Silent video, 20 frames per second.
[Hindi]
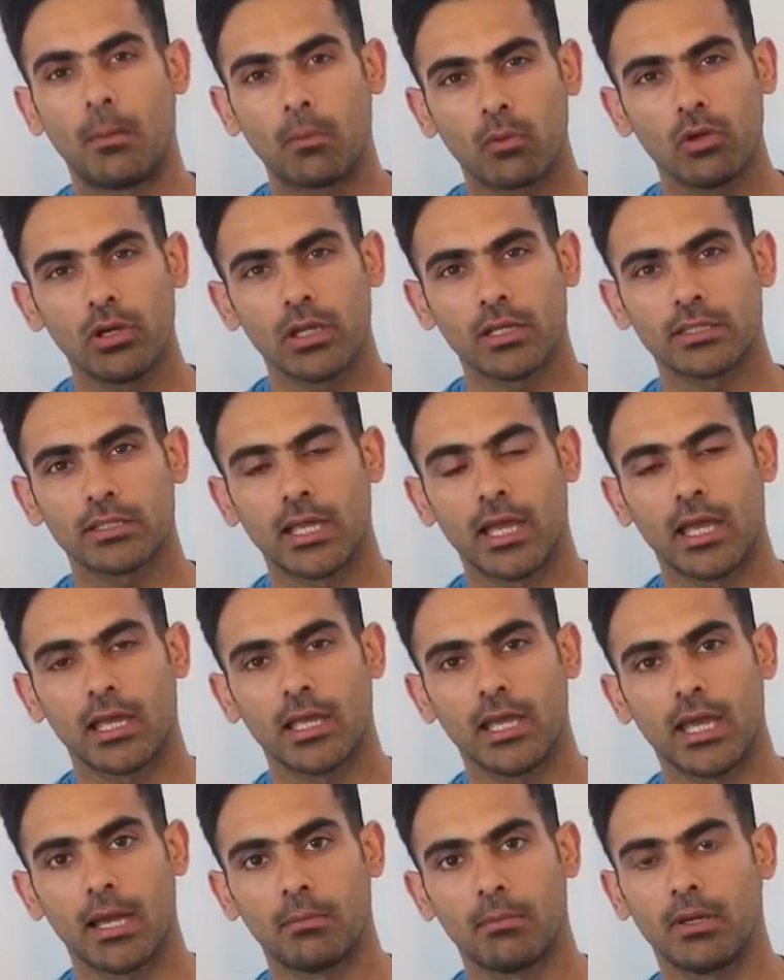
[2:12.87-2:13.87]
आपको लगता है
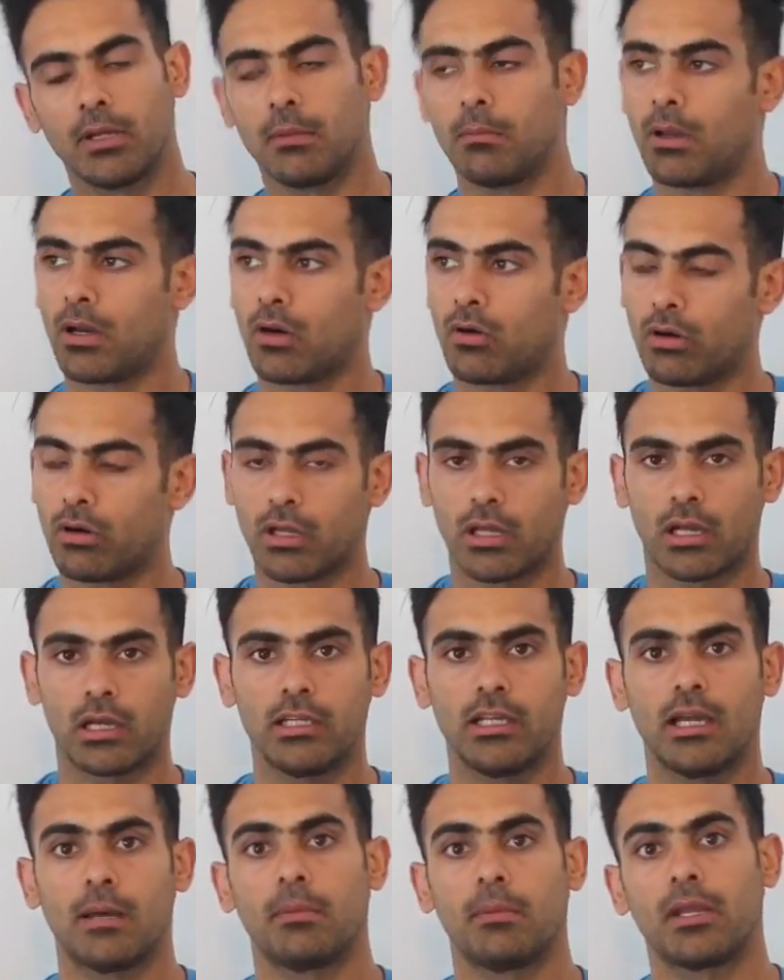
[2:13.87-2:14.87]
कि आपने वर्कआउट कर
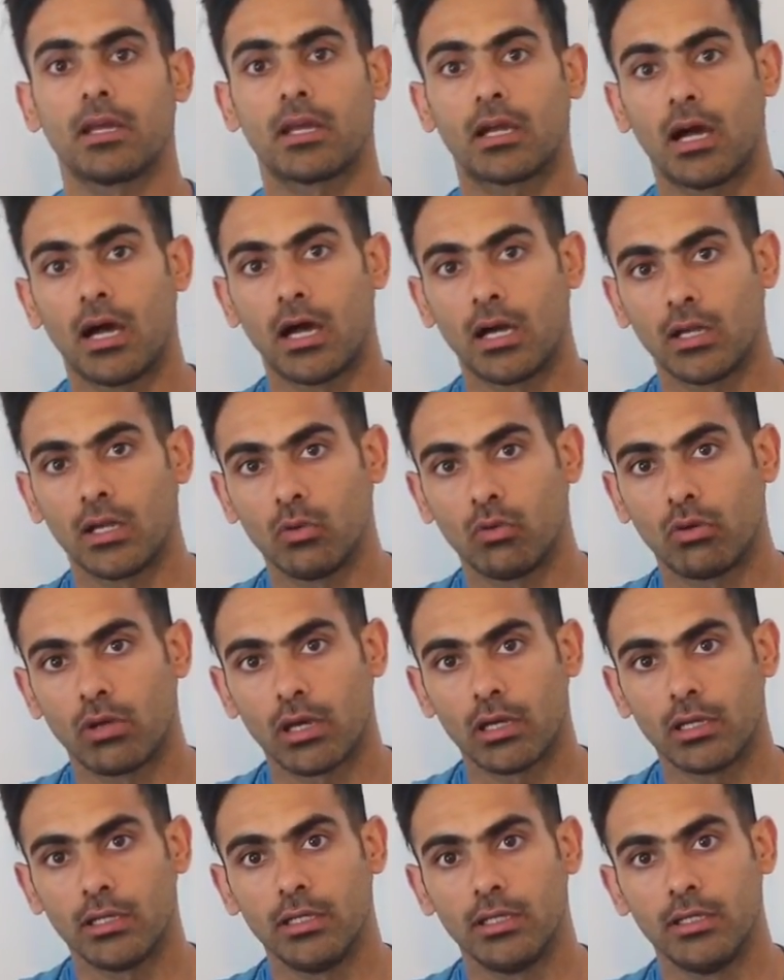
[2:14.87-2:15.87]
लिया आपने कार्डियो
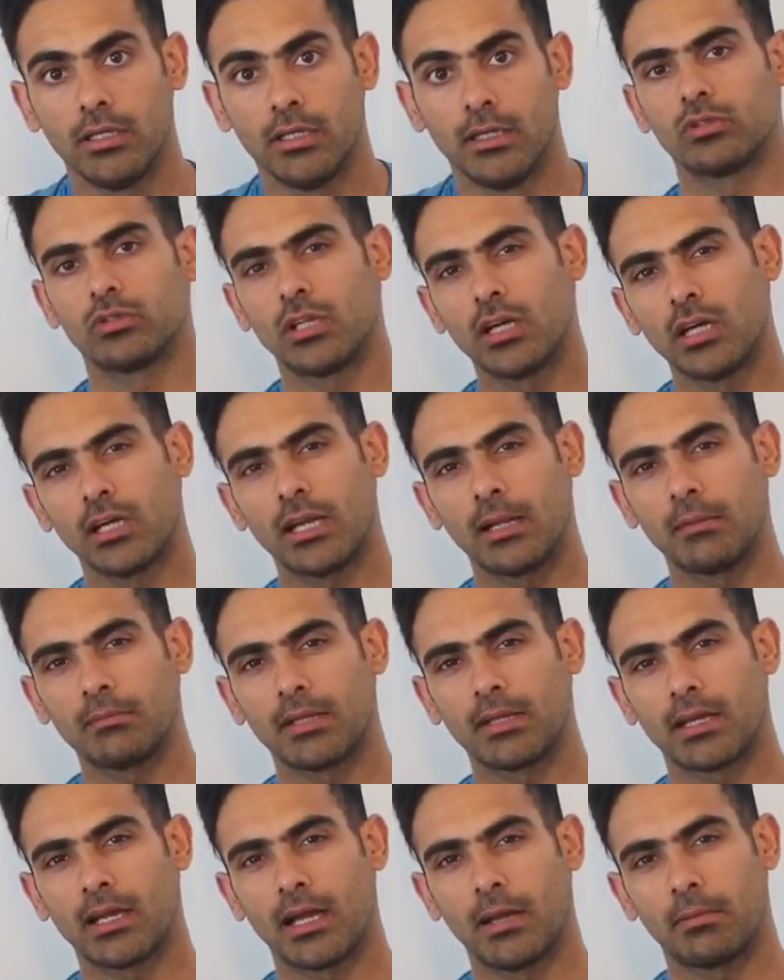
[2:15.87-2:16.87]
कर ली उतने टाइम
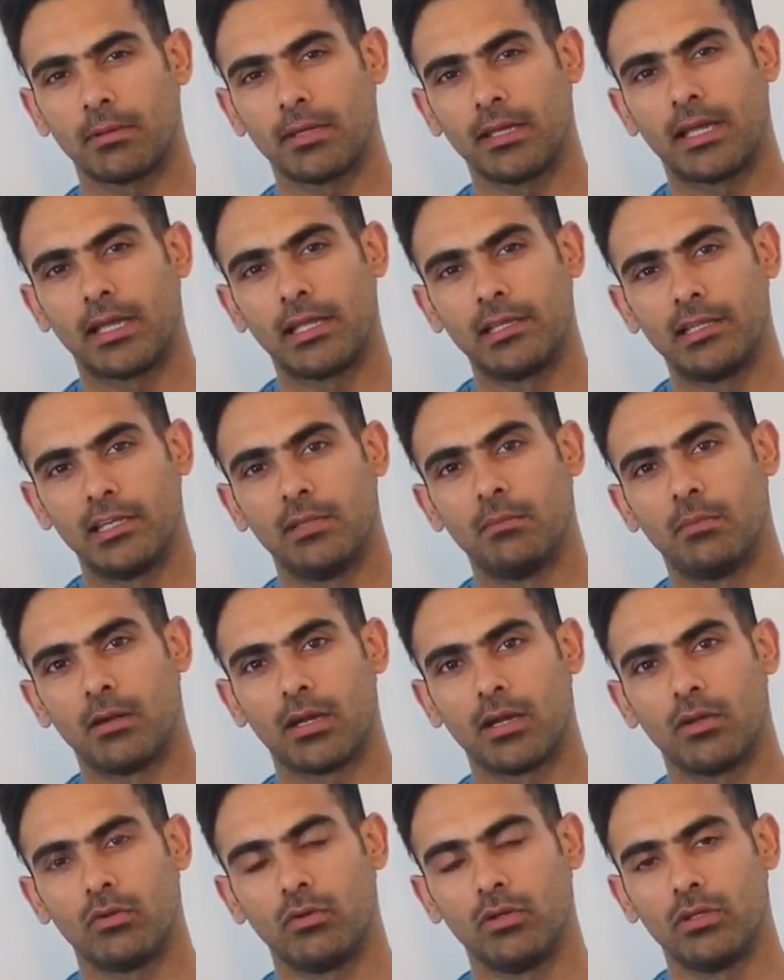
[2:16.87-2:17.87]
तक आपकी कैलोरी
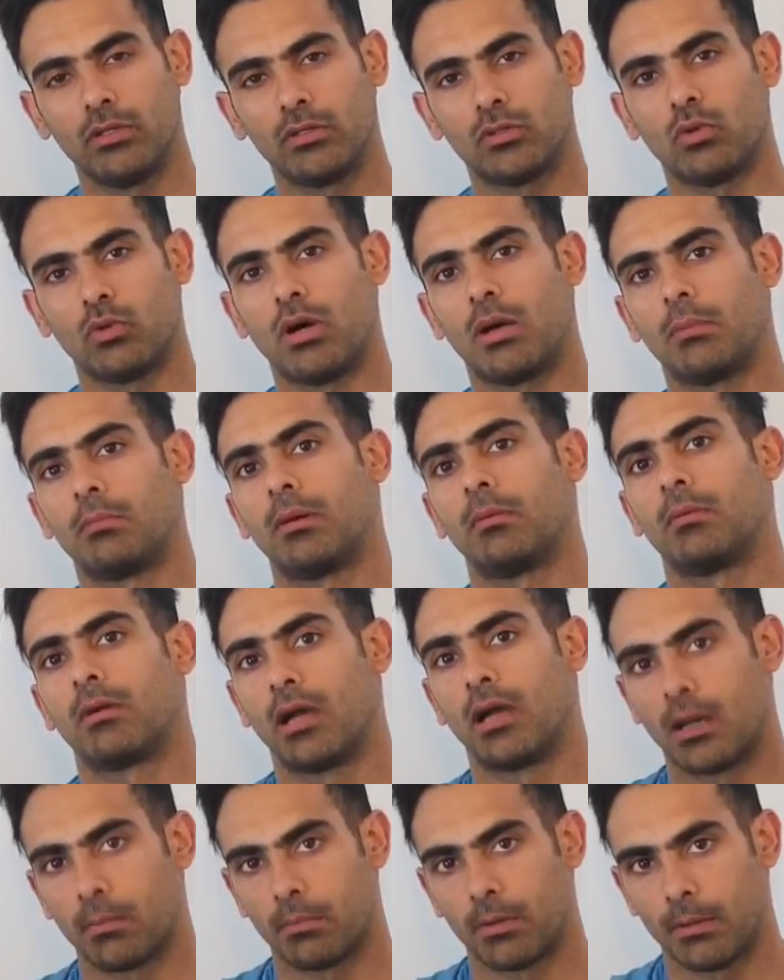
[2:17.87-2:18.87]
बर्न हुई तो आप अब
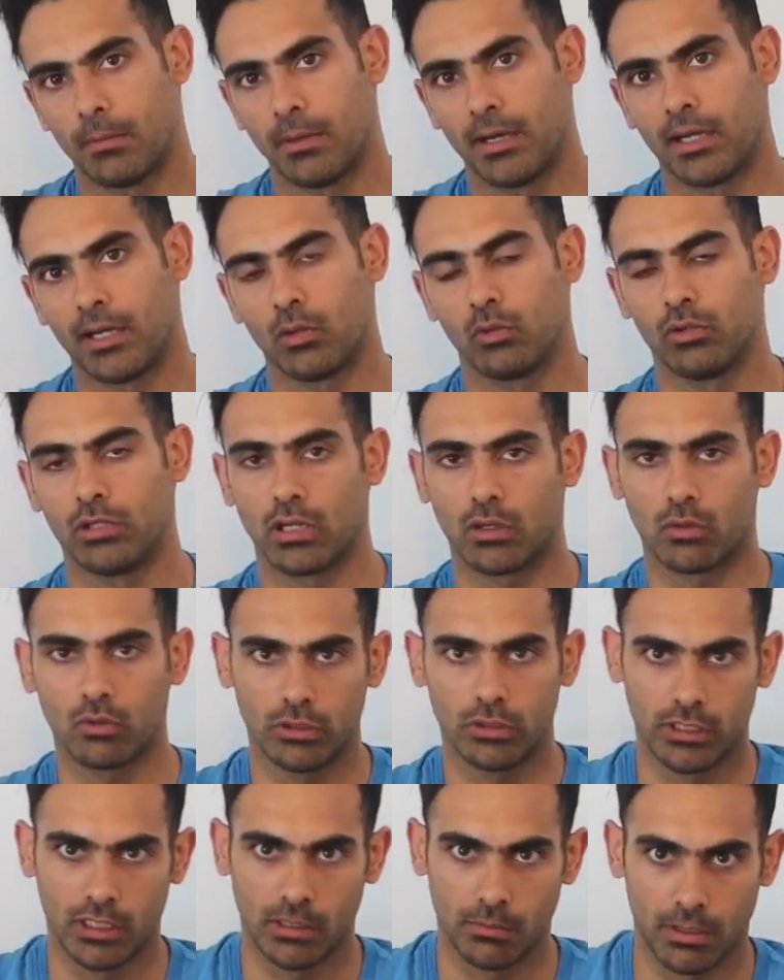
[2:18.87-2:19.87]
घर पर बैठे हो या
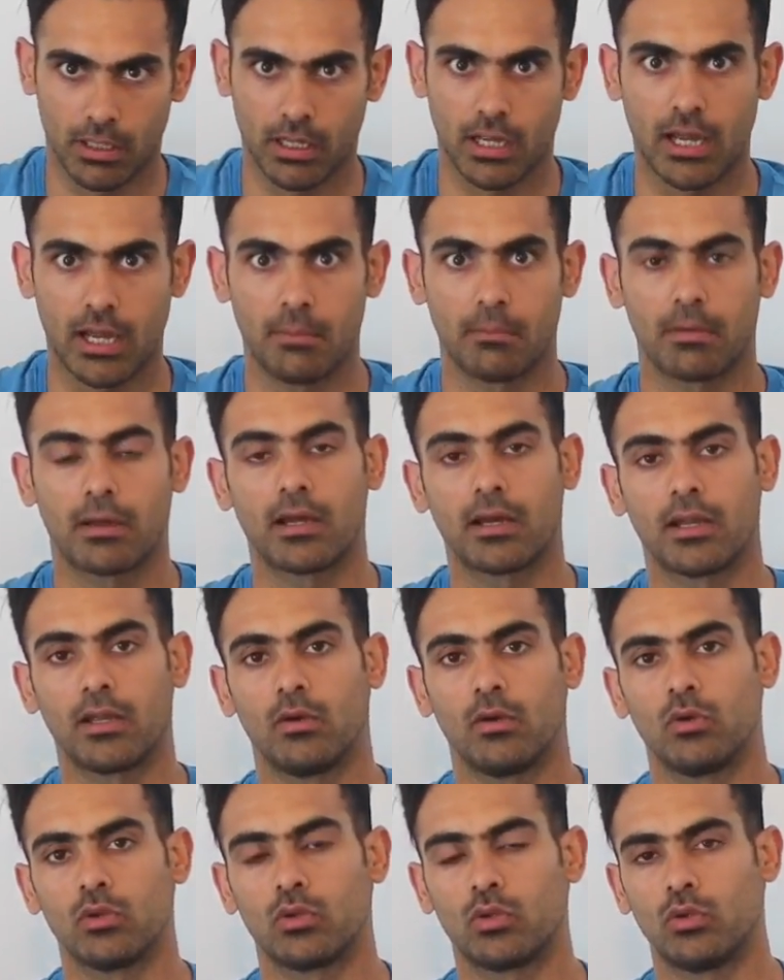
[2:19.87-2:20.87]
कोई दिन भर काम कर रहे
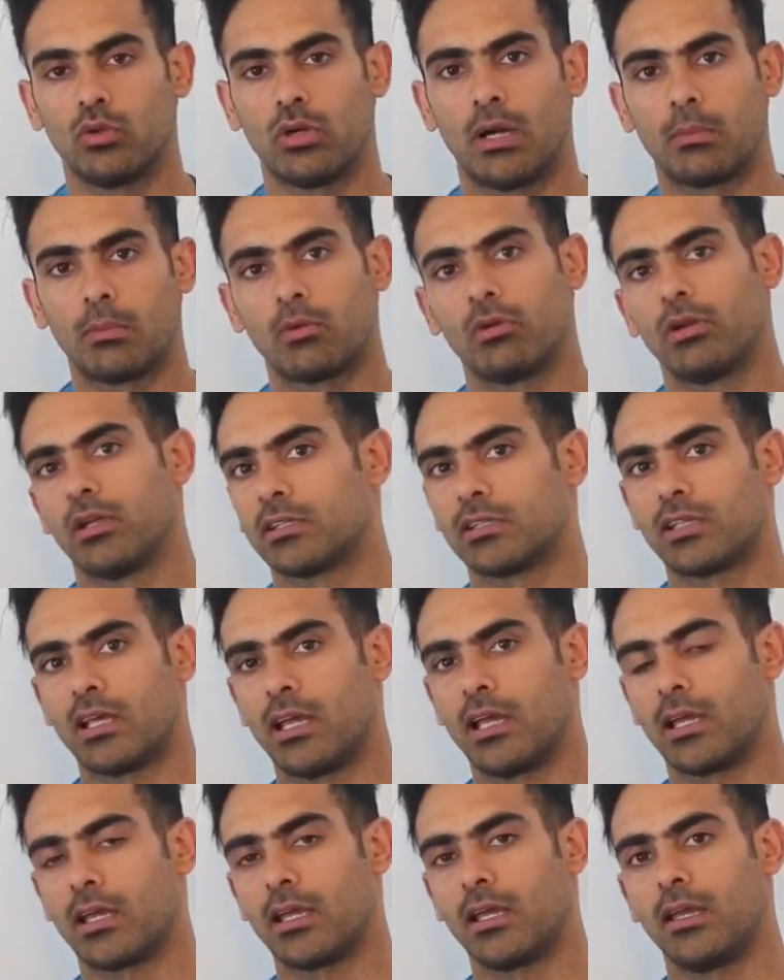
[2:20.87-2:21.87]
हो तो आपको लगता
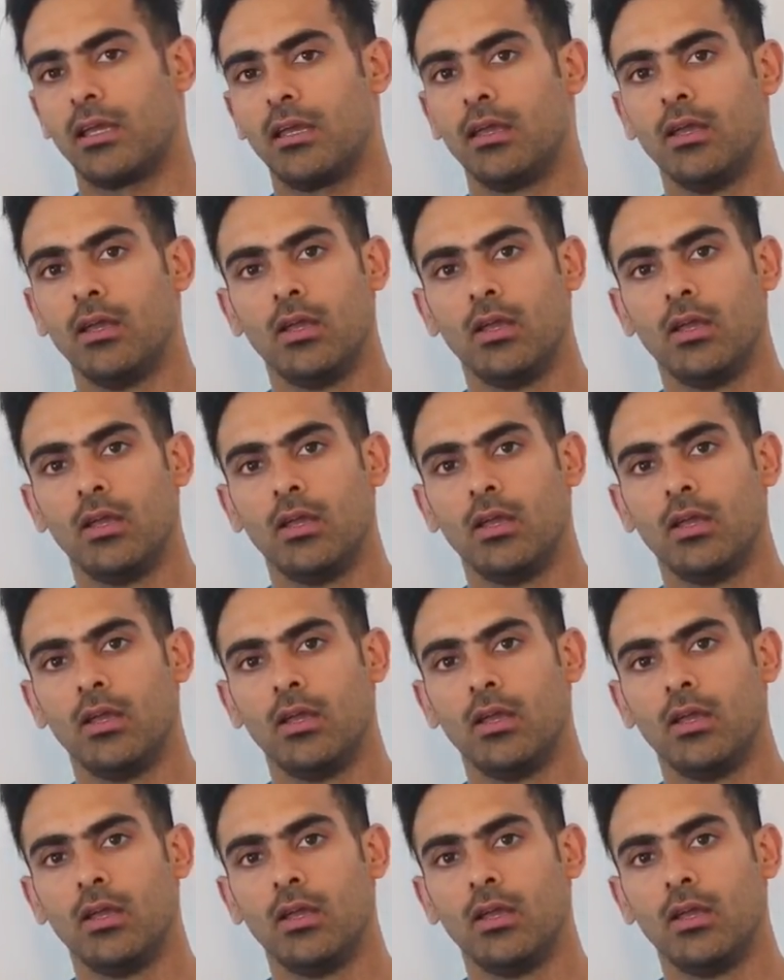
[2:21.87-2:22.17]
है कि